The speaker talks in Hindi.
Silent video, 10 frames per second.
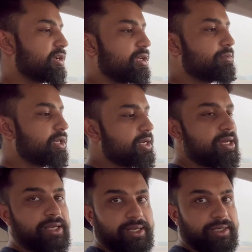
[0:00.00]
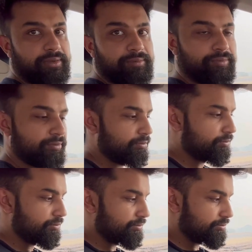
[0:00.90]
काम करा है भाई
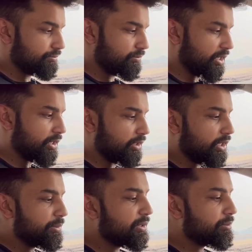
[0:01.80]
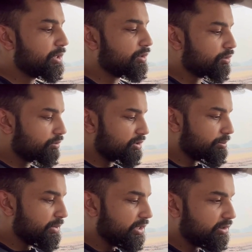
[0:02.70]
जब बिक्री है हाँ अभी मेरे को जब
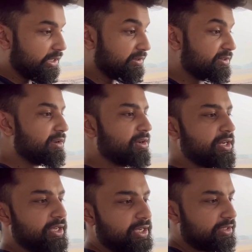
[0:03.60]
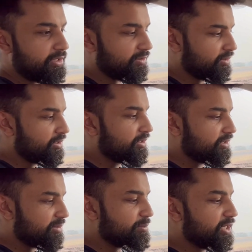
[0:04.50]
मैं टेस्ट ड्राइव लेने गया था हम्म।
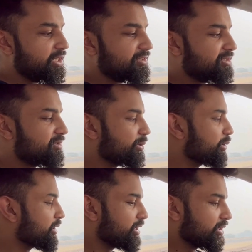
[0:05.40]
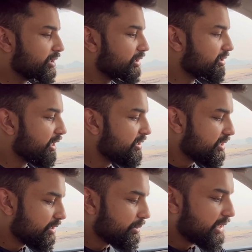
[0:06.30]
तब मैंने ये चीज नोट करी थी कि जगह
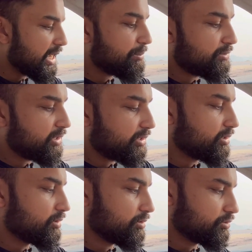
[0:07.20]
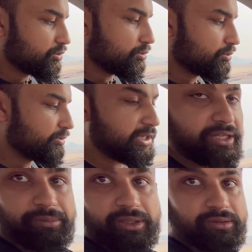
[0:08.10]
जगह पे गैप्स थे जो
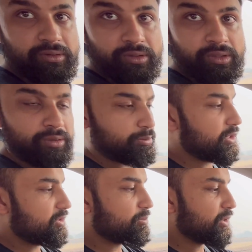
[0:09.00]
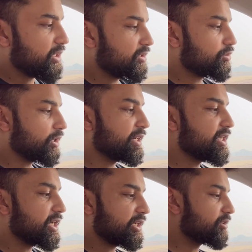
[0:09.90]
फिटिंग में बट हम्म। जब मेरी जो गाड़ी
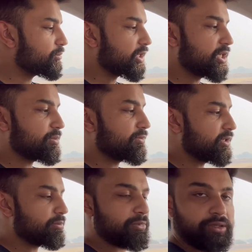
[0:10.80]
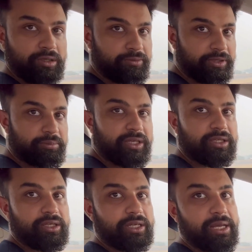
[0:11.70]
आ गई इसमें कहीं पे फिट फिटमेंट
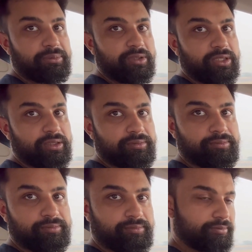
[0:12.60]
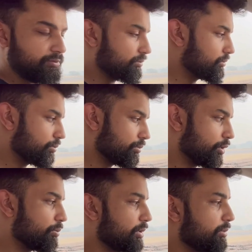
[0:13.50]
के गैप्स नहीं है
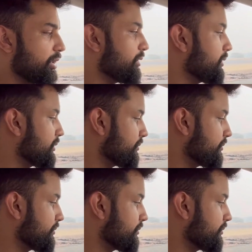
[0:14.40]
प्रॉपर बनी हुई